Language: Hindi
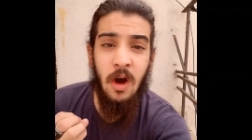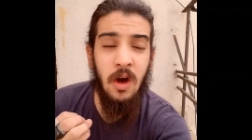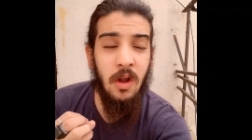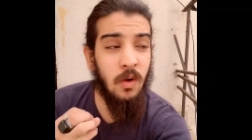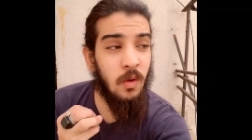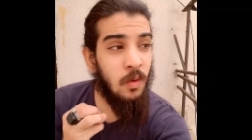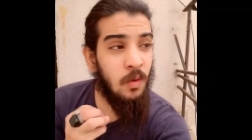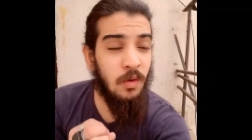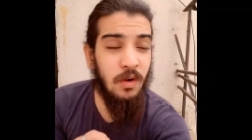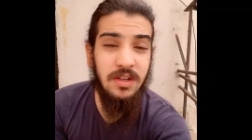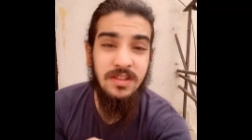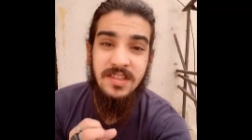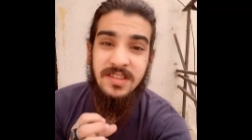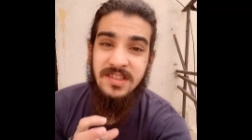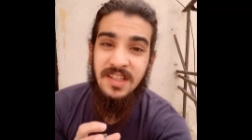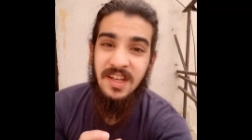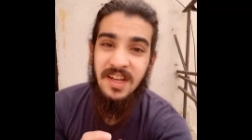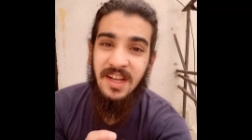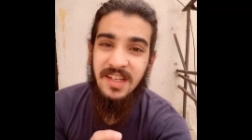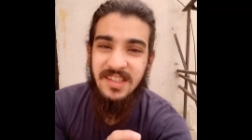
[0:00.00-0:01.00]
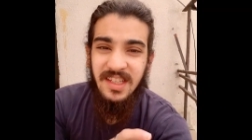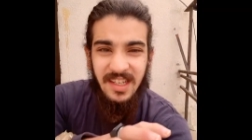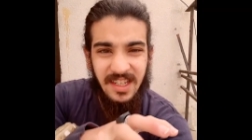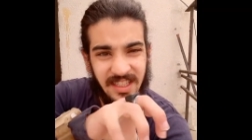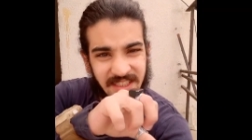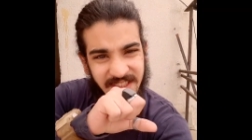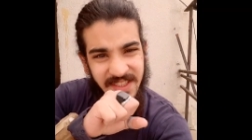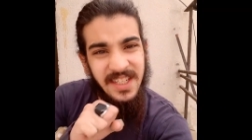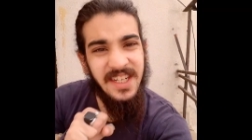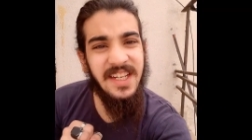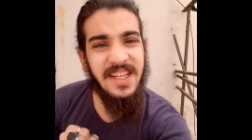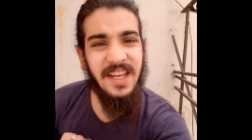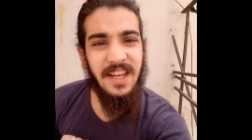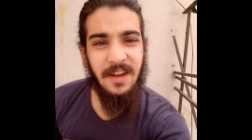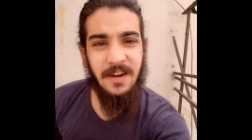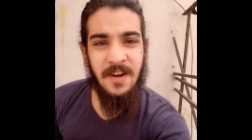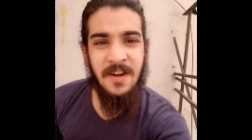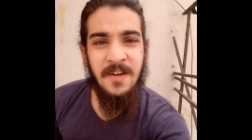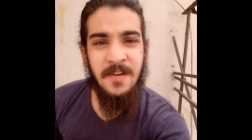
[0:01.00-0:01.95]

और उनको जिस तरीके से घसीट के